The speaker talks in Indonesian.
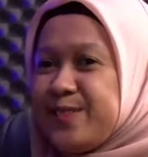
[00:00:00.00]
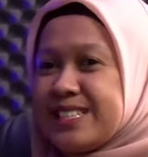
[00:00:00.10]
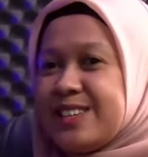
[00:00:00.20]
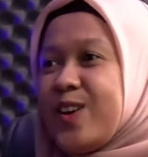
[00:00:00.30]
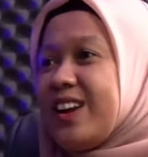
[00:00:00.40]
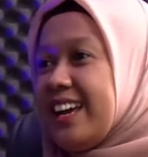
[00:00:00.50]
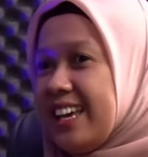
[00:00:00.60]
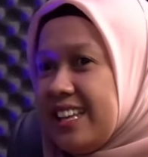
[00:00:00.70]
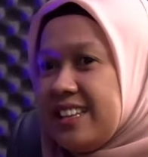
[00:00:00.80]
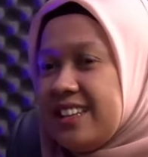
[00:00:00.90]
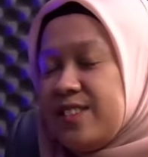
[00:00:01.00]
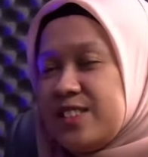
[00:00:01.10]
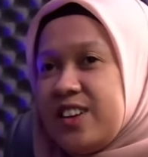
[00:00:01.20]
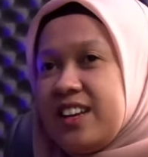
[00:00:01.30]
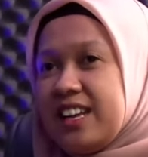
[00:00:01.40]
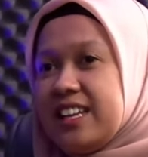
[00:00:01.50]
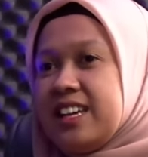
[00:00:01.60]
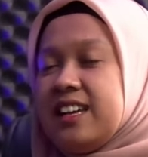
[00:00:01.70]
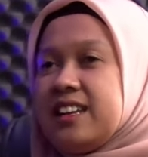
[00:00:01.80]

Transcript: masih online, masih online.